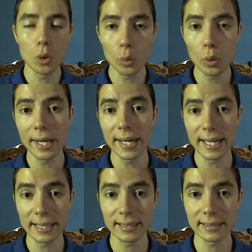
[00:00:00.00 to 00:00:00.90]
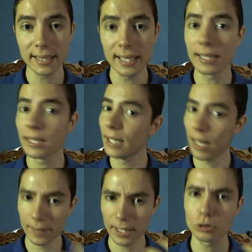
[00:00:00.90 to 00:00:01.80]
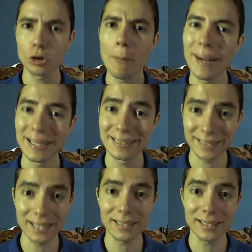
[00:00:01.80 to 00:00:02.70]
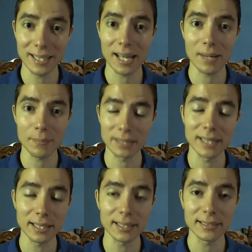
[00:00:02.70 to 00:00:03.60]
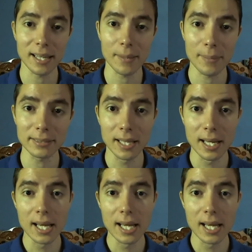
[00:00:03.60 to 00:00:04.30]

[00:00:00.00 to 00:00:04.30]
UNSC y la verdad son bastante bastantes armas.